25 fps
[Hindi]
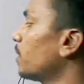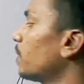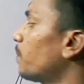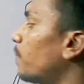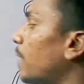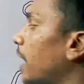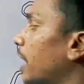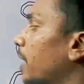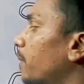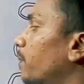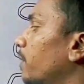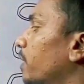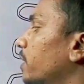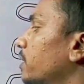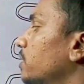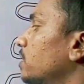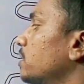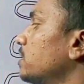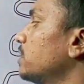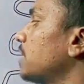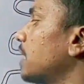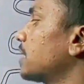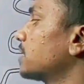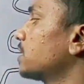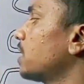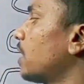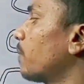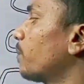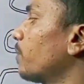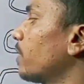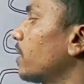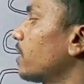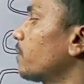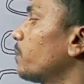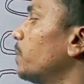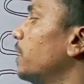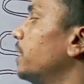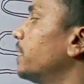अपने पाइप है इस यहाँ से
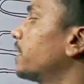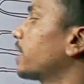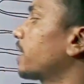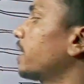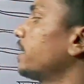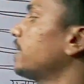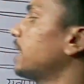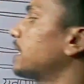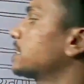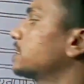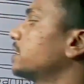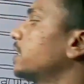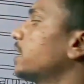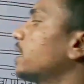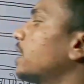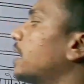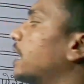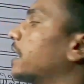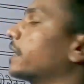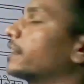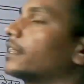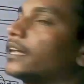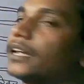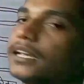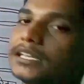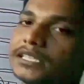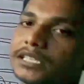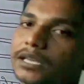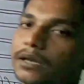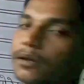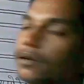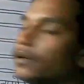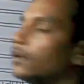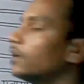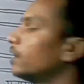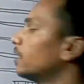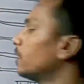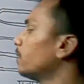अपना फिल्टर के यहाँ से काट देंगे
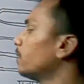इसे